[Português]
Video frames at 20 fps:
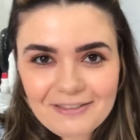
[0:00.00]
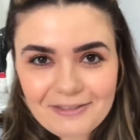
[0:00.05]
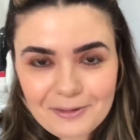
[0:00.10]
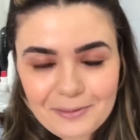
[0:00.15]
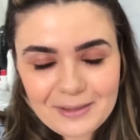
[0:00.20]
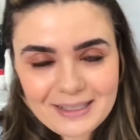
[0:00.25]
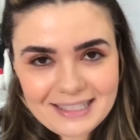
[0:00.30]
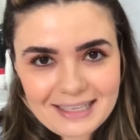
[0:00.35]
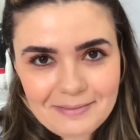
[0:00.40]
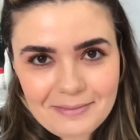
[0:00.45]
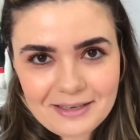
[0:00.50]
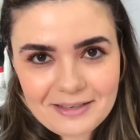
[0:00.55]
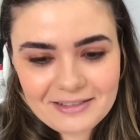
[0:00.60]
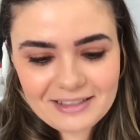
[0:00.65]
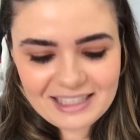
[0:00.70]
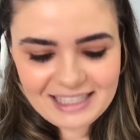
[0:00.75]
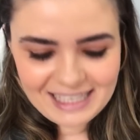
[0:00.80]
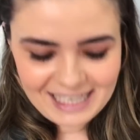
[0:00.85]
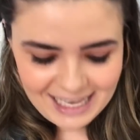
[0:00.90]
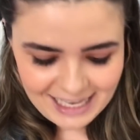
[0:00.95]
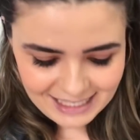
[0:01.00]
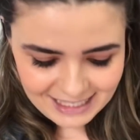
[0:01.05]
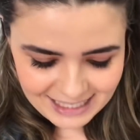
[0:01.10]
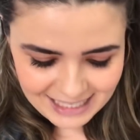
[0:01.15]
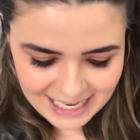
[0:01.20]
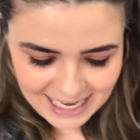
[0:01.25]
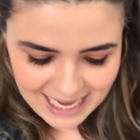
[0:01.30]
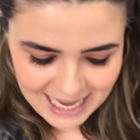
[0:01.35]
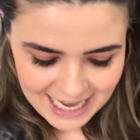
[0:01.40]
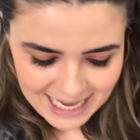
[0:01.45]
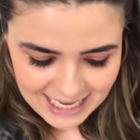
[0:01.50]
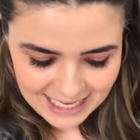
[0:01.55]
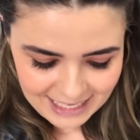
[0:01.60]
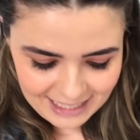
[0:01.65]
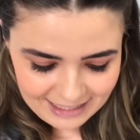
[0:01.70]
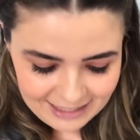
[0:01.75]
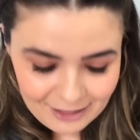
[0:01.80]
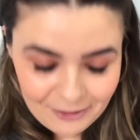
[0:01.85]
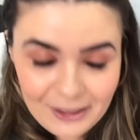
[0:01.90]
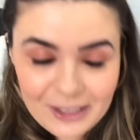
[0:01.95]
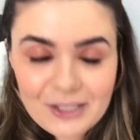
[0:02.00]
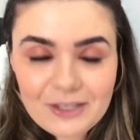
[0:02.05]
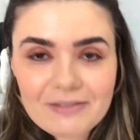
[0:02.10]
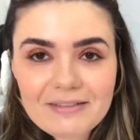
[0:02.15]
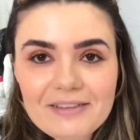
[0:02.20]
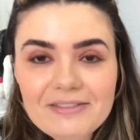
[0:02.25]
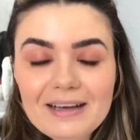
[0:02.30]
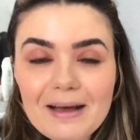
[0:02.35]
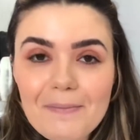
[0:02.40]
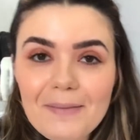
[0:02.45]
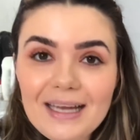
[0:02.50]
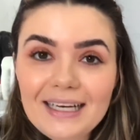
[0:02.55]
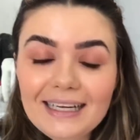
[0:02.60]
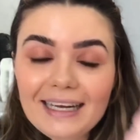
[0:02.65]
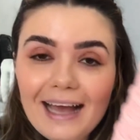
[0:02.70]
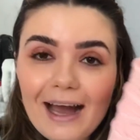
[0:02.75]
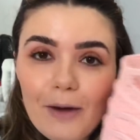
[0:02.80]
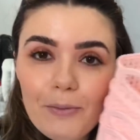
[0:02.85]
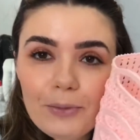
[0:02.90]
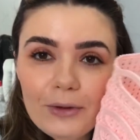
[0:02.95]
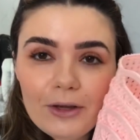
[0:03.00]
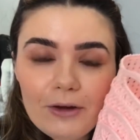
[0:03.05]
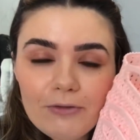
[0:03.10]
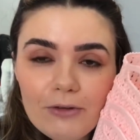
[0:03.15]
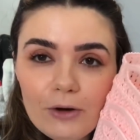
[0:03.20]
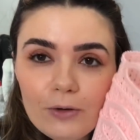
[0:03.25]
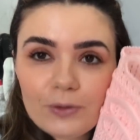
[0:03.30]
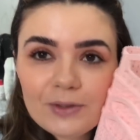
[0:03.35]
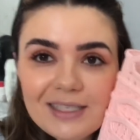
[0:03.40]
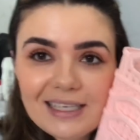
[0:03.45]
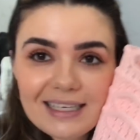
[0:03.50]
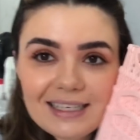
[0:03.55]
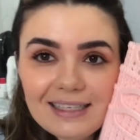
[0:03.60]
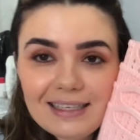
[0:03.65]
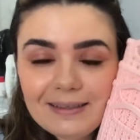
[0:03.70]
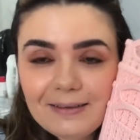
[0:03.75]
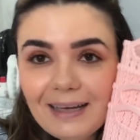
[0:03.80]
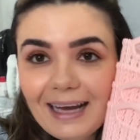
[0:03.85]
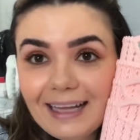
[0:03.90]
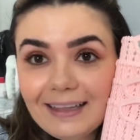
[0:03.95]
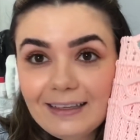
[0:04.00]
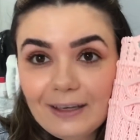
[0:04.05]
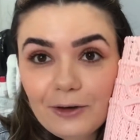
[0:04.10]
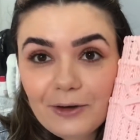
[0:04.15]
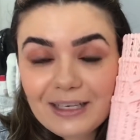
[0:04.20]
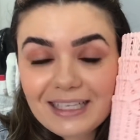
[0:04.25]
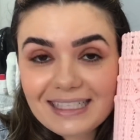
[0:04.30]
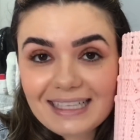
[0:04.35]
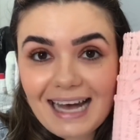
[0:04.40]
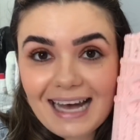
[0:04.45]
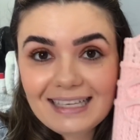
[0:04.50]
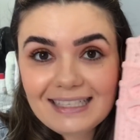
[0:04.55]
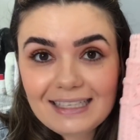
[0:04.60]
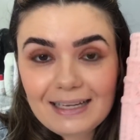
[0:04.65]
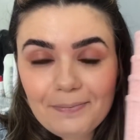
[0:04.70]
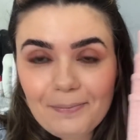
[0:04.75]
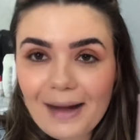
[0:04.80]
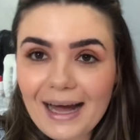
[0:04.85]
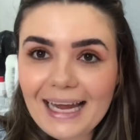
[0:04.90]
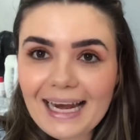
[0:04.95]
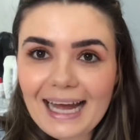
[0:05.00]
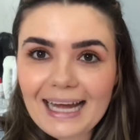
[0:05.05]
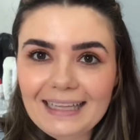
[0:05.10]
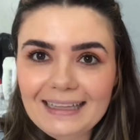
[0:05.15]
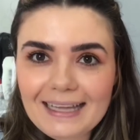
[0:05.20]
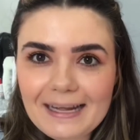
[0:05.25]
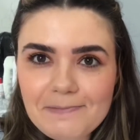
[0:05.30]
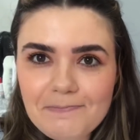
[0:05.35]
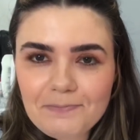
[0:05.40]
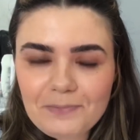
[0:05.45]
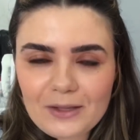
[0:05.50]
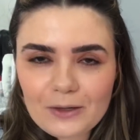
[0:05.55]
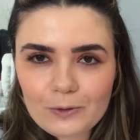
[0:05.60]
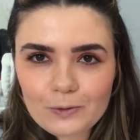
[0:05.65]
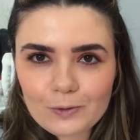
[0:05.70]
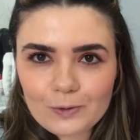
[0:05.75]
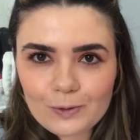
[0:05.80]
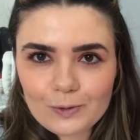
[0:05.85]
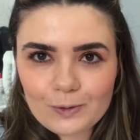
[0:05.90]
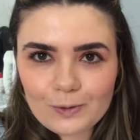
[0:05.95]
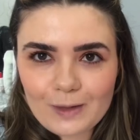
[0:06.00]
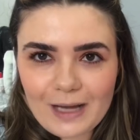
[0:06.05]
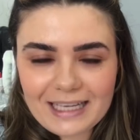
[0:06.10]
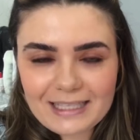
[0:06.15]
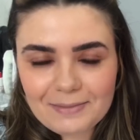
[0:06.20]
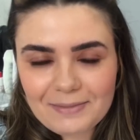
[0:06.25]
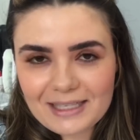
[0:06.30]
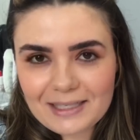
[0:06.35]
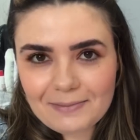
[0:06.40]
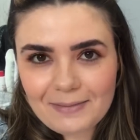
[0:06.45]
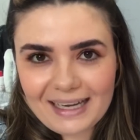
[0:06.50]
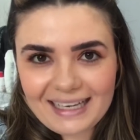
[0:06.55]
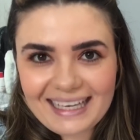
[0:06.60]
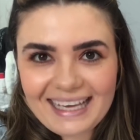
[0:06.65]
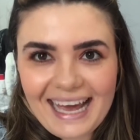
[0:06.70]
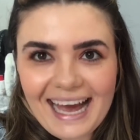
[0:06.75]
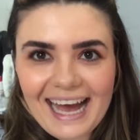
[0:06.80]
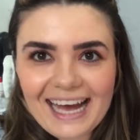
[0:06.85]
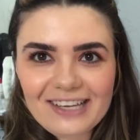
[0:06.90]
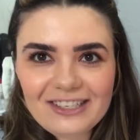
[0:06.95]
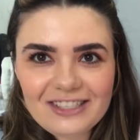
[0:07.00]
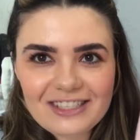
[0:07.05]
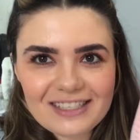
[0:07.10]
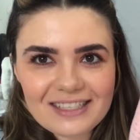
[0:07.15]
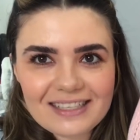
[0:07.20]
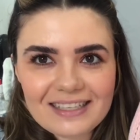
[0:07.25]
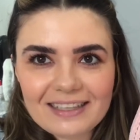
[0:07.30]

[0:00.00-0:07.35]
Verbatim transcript: Eu vou mostrar pra vocês. Então acho que vai ficar bem legal porque eu vou conseguir categorizar, separar, né, o, as minhas maquiagens.